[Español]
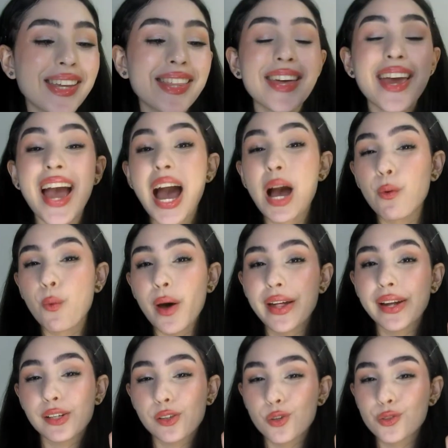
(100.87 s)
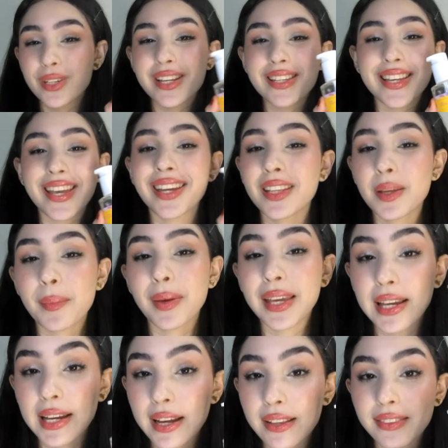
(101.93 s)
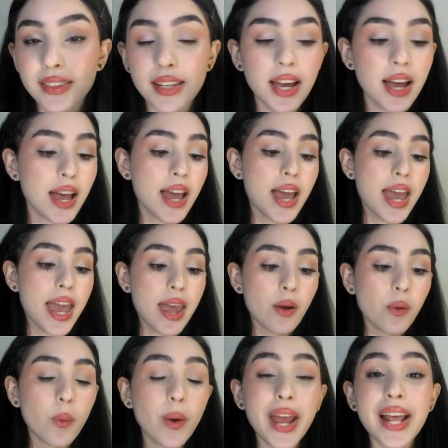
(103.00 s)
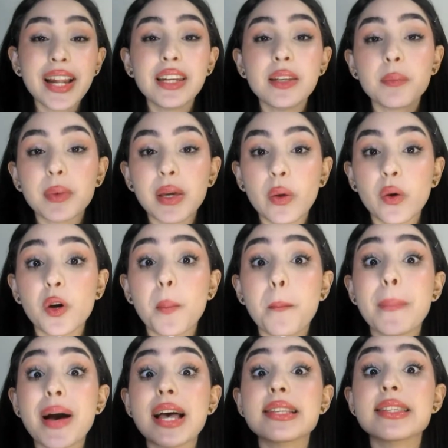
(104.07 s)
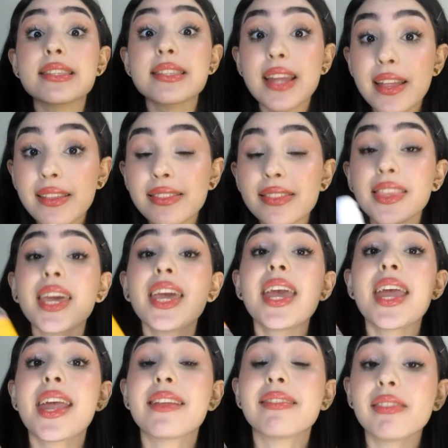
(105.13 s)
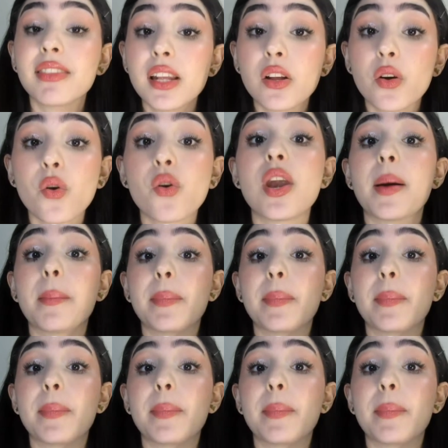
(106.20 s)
es de Agua de Rosas, este me encanta Es un gel limpiador bastante gentil con la